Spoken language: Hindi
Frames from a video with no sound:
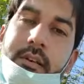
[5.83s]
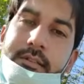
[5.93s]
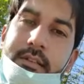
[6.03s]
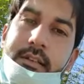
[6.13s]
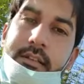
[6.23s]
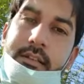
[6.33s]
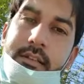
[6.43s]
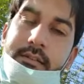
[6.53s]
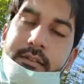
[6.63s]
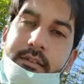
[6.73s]
अरसलान
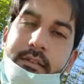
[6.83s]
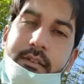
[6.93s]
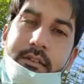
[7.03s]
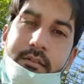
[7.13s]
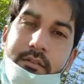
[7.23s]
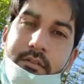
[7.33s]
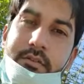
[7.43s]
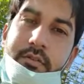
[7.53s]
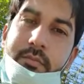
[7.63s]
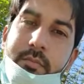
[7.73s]
इटली से एक
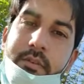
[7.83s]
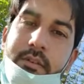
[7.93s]
यूट्यूब